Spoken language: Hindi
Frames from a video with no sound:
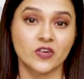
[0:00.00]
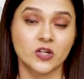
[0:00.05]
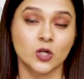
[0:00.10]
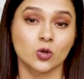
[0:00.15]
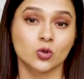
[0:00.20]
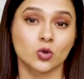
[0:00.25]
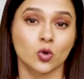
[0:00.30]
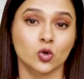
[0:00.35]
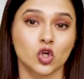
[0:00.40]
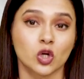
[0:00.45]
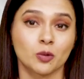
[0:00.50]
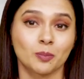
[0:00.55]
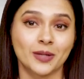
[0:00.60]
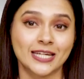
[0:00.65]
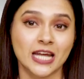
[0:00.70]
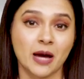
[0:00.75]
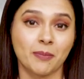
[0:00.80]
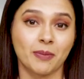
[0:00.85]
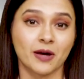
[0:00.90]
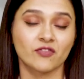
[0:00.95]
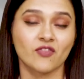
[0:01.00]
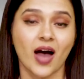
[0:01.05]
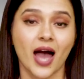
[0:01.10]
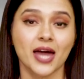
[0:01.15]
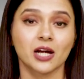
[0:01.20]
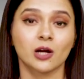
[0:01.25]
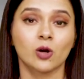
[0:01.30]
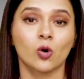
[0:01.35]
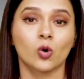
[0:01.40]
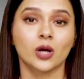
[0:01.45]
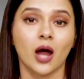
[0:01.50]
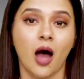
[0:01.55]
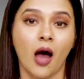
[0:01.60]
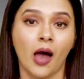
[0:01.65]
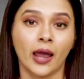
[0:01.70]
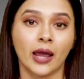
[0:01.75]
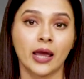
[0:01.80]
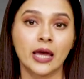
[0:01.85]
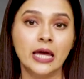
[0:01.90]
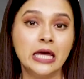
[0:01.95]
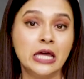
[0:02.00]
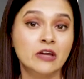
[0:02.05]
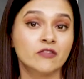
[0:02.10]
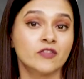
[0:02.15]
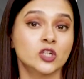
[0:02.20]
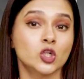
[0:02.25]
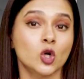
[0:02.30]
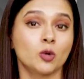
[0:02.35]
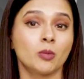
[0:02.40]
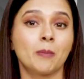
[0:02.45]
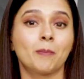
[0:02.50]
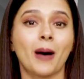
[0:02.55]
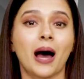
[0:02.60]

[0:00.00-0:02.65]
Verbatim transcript: वीडियो सोशल मीडिया पर वायरल हो रहा है वीडियो में